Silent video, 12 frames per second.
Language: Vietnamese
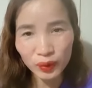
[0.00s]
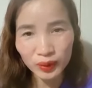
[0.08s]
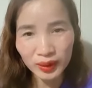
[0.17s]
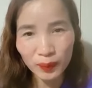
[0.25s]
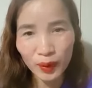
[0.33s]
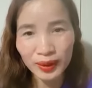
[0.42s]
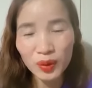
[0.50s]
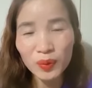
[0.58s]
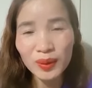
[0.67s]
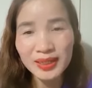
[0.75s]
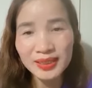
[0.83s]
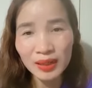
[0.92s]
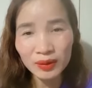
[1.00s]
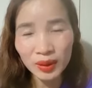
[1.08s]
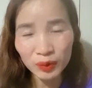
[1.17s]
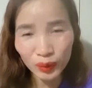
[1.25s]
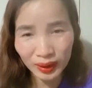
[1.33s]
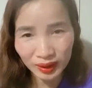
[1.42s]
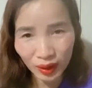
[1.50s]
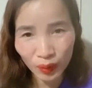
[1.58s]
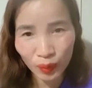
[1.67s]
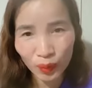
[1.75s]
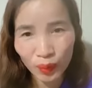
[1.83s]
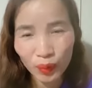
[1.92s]
phần của tập đoàn công nghệ giao thông toàn
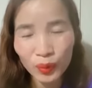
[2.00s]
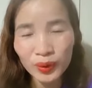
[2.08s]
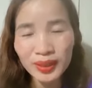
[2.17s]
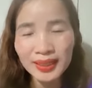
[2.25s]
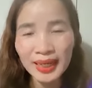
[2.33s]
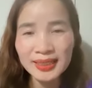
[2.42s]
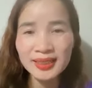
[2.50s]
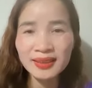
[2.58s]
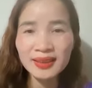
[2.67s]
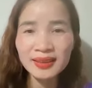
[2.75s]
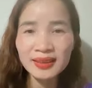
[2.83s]
cầu u ét tê